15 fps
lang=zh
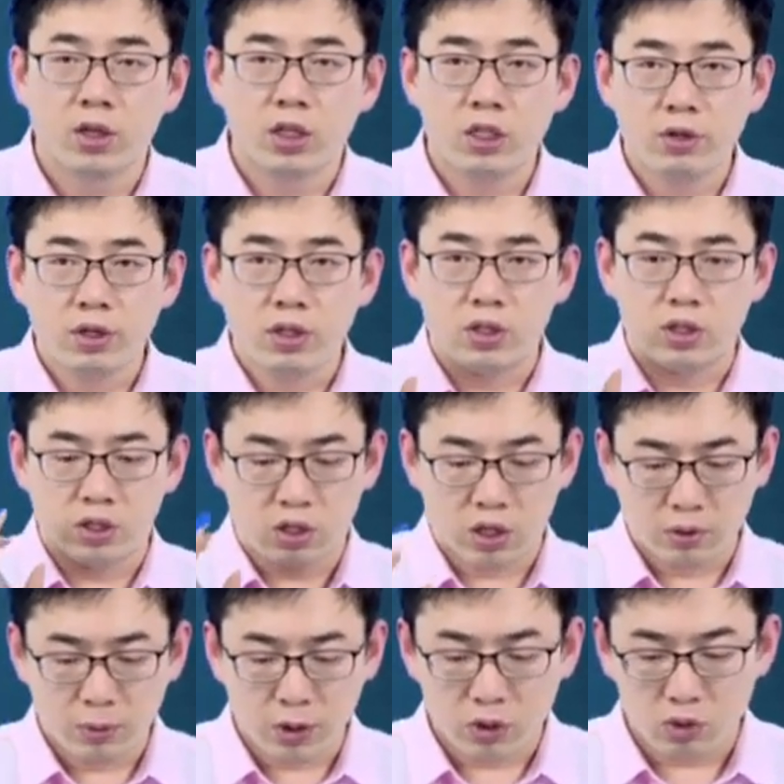因为你
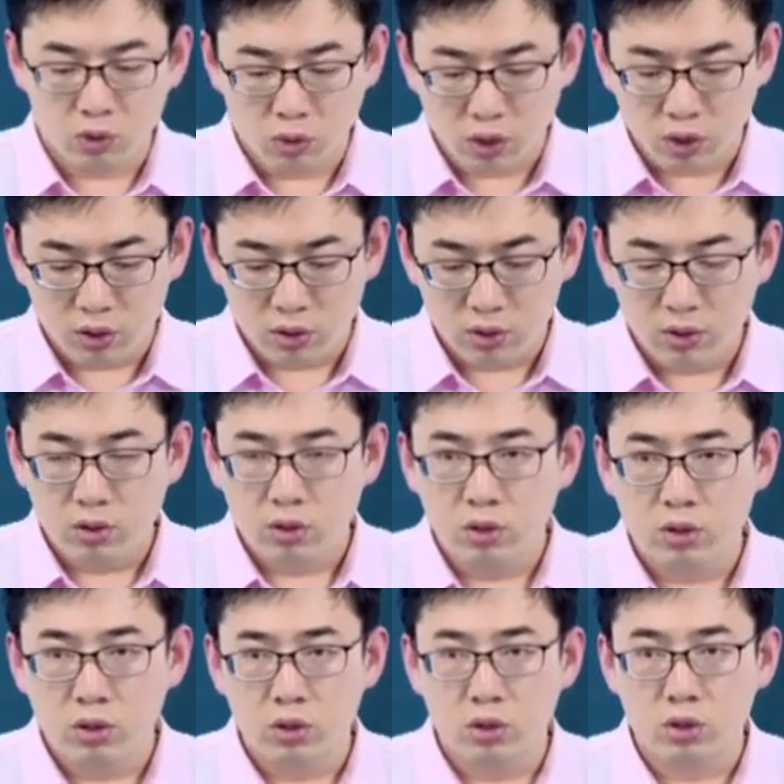成本多，
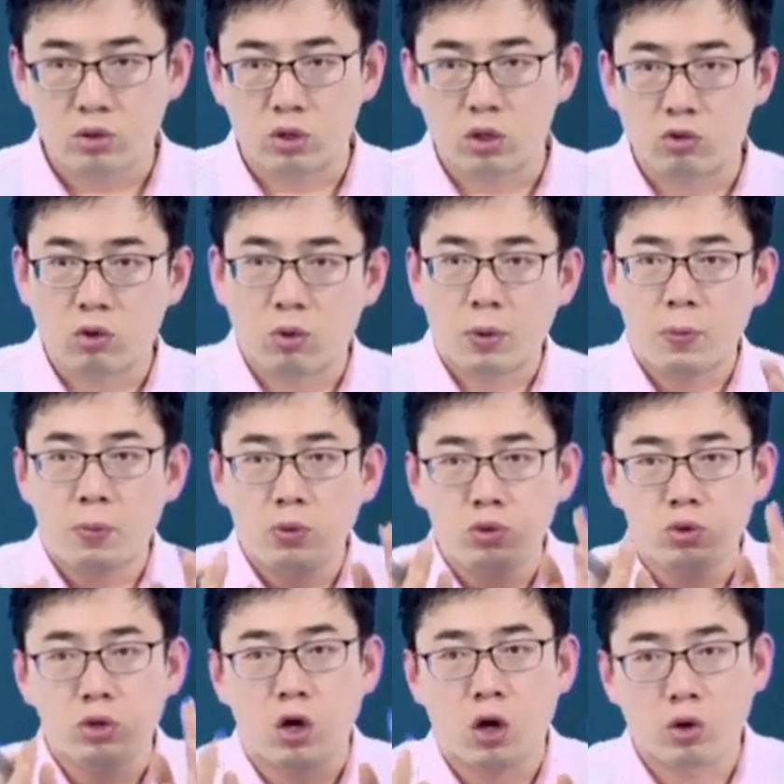就是我们不
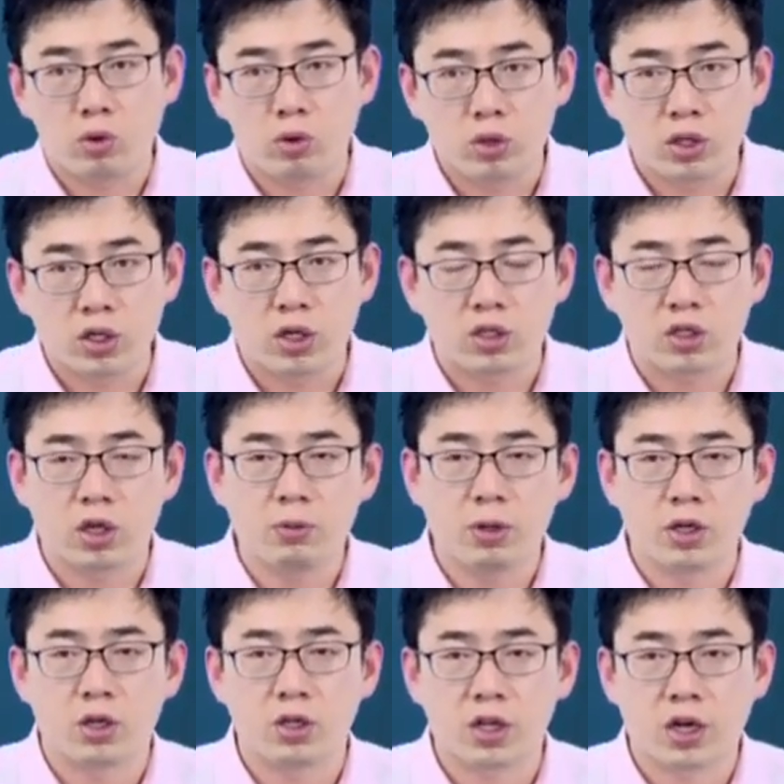去考虑这个成
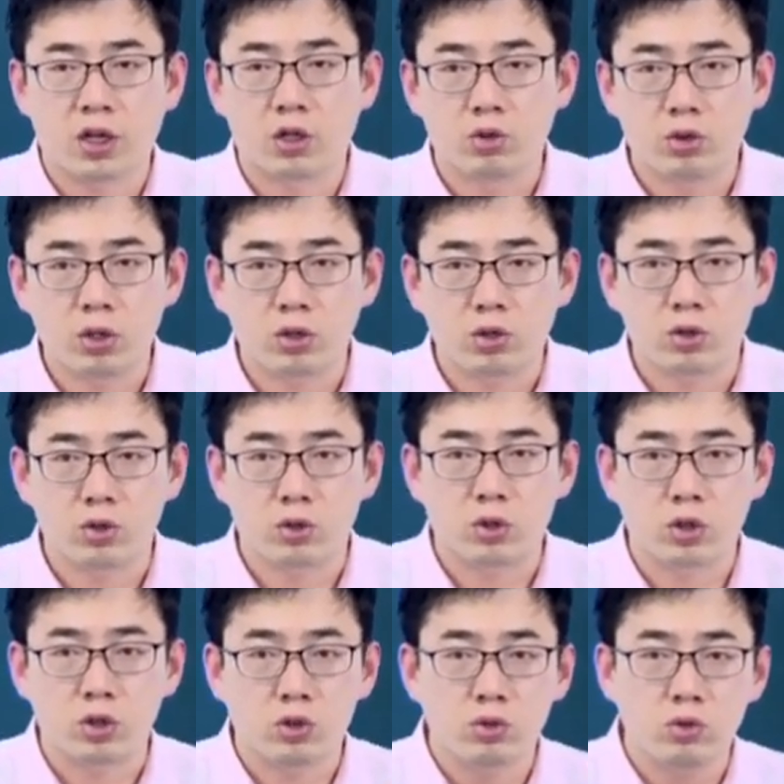本和产量对应，就
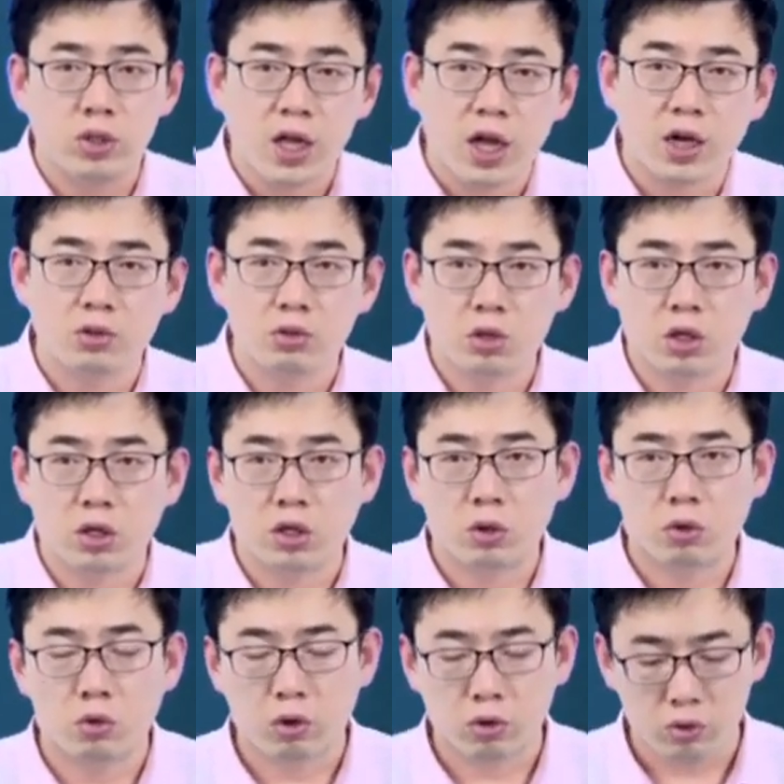是最大和最小的这
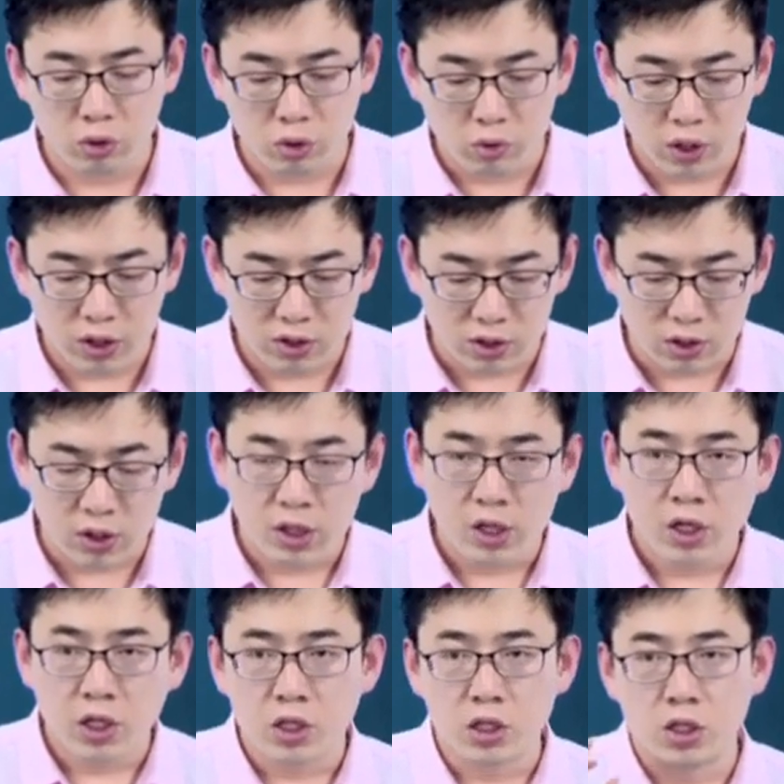个关对应关系。
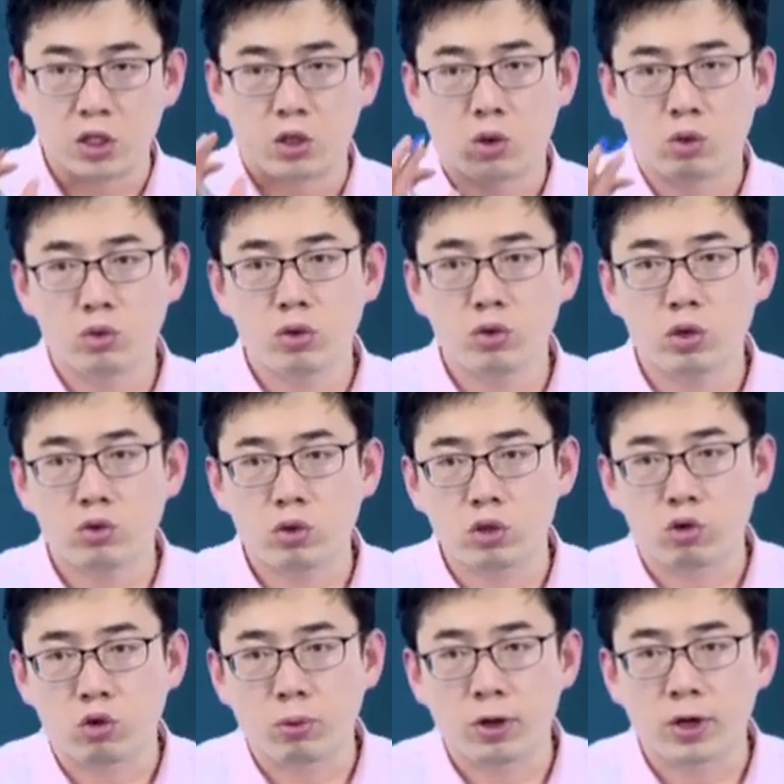你投入的越多，
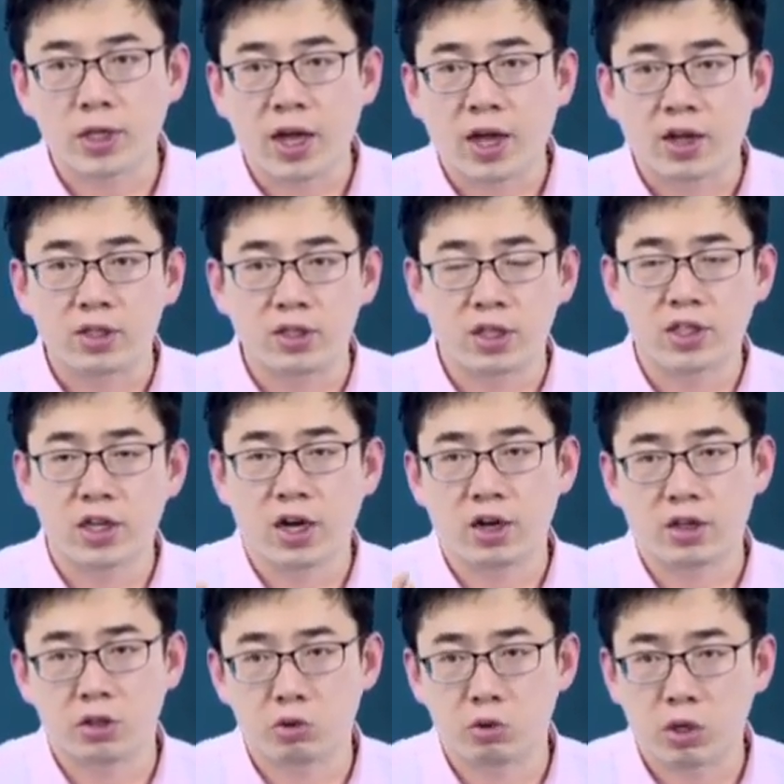你规模越大，你的产
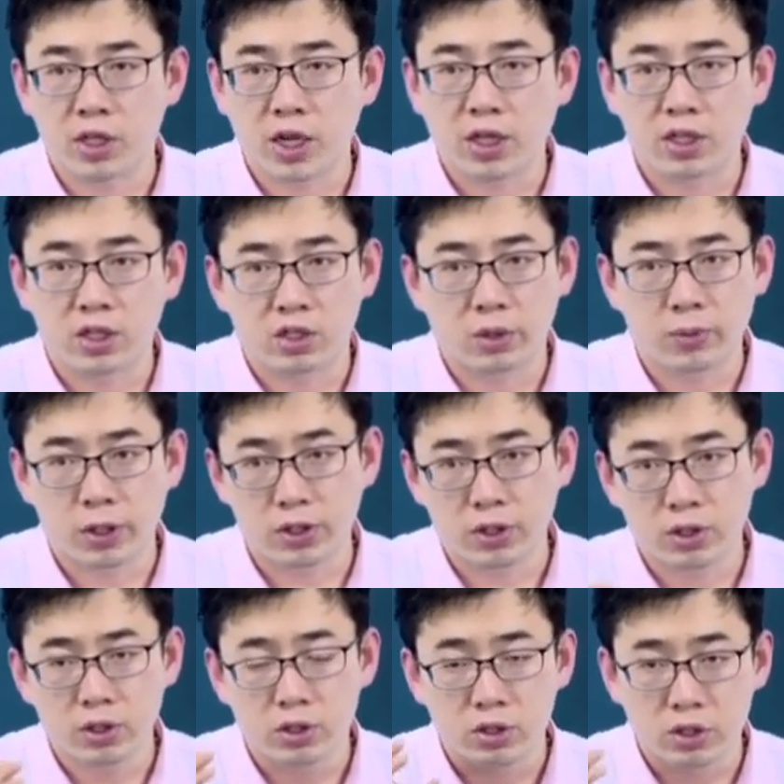量一定越大，你的成本
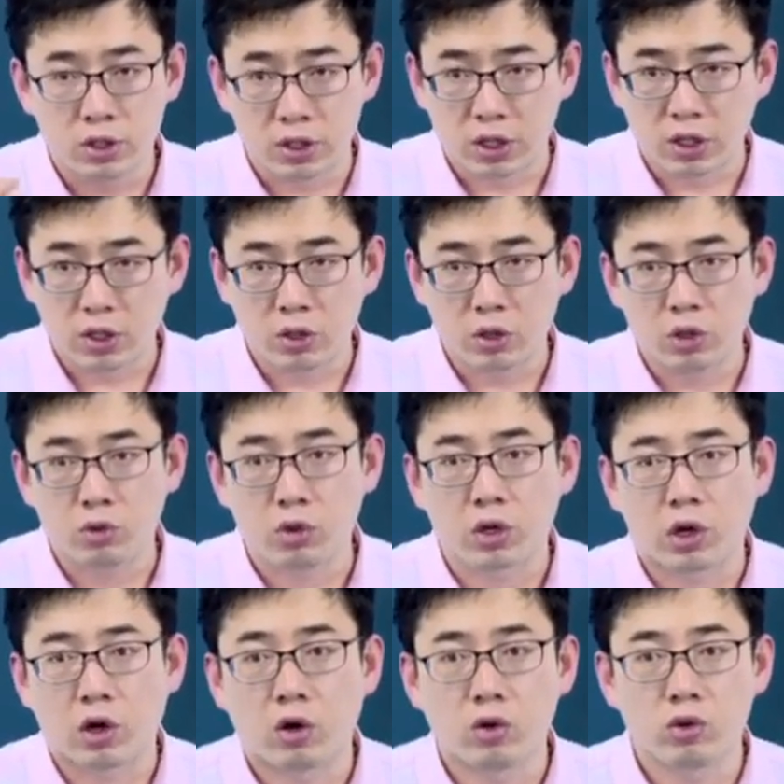也一定越
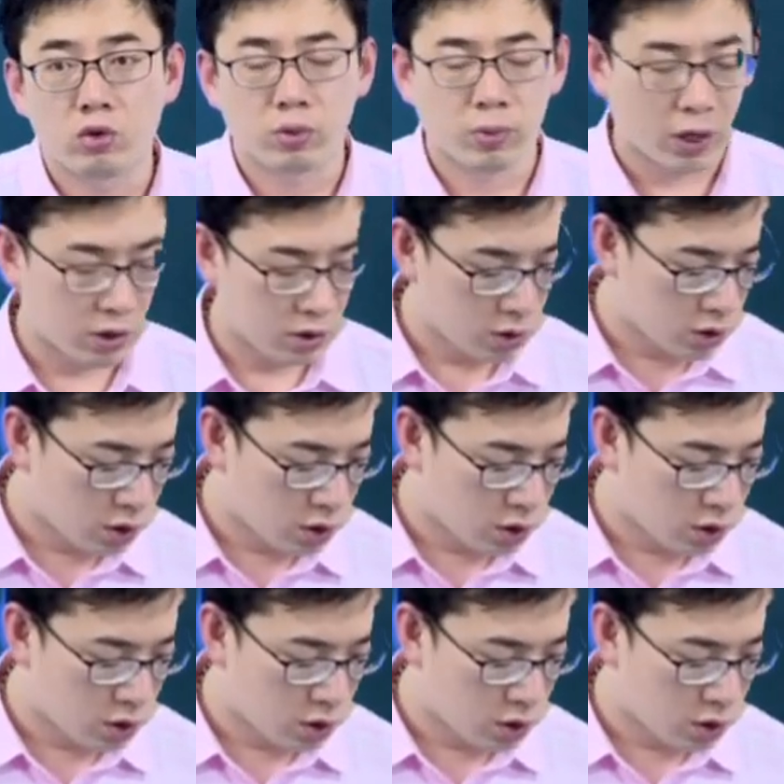高，对吧？